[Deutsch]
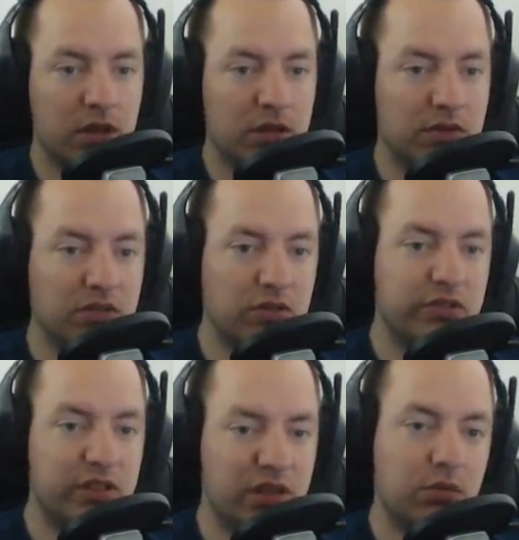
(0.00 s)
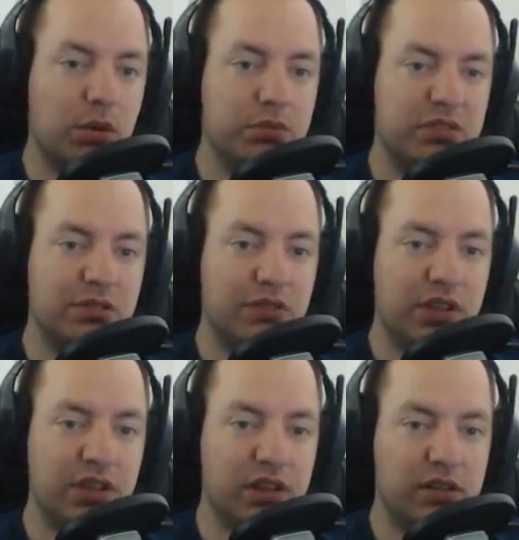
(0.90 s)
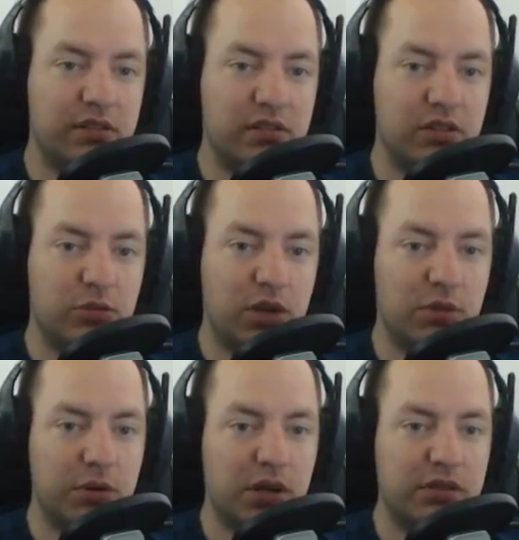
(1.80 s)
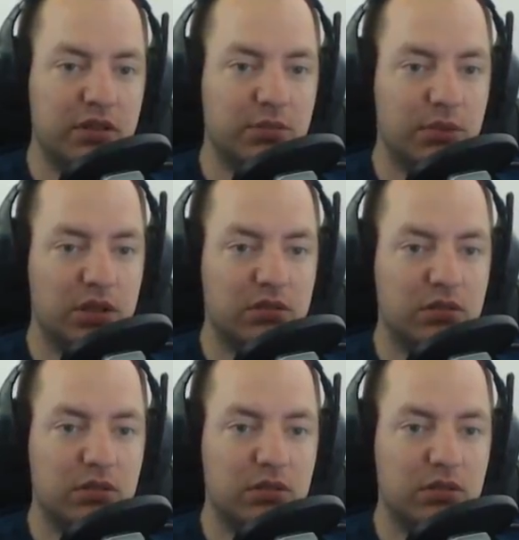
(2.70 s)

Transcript: Weil sonst hatte ich immer ein bisschen weniger als die normale Breite gemacht.